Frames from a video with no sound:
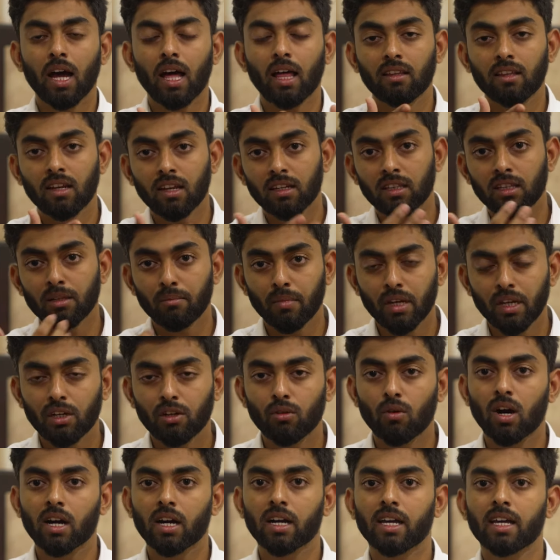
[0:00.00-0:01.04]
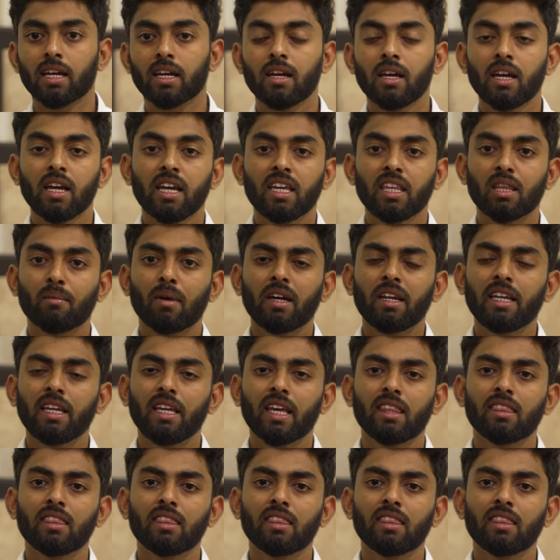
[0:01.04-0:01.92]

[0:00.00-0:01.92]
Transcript: அதிலேருந்து மீண்டு வாங்க இந்த மாதிரி